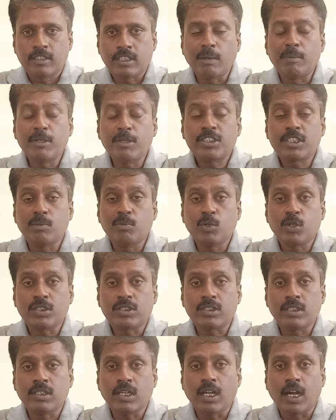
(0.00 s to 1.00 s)
தமிழ்
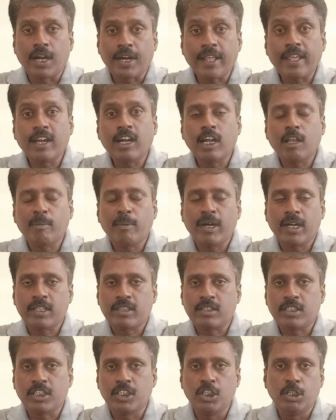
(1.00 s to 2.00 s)
சமூகத்தின் அடையாளமாக
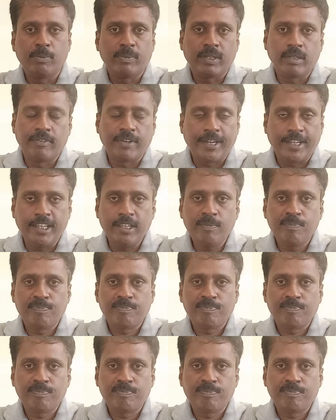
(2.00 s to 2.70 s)
திகழும் இவரை